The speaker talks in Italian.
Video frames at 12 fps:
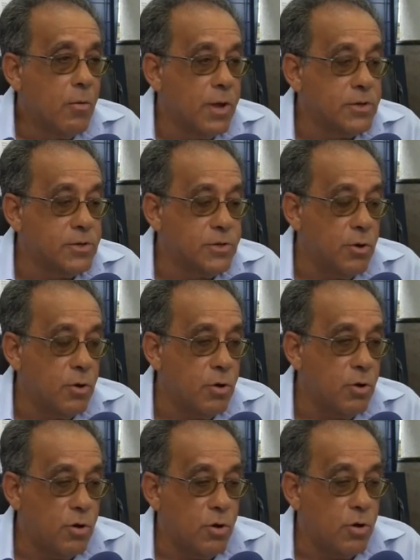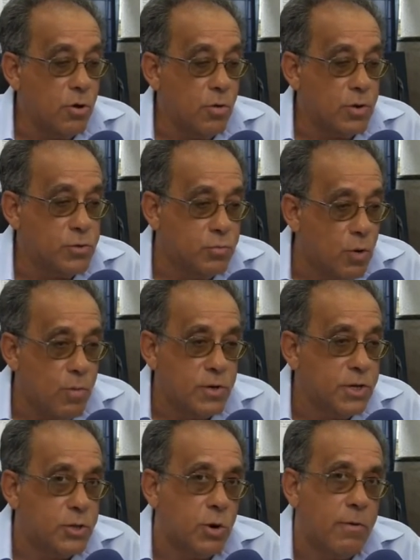questo quest'uomo
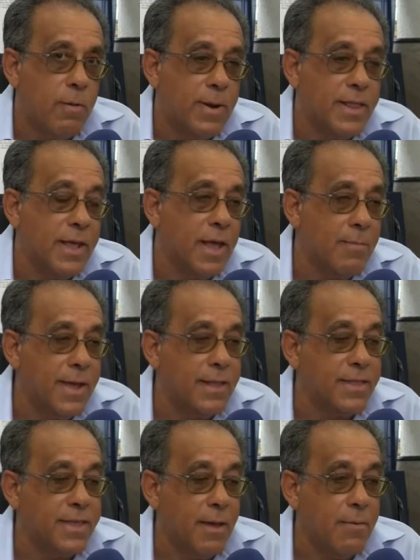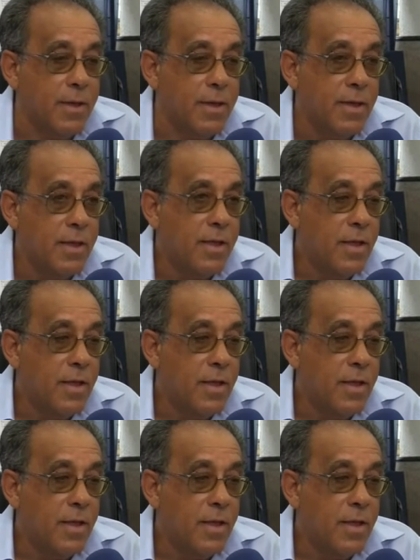si trova praticamente eh,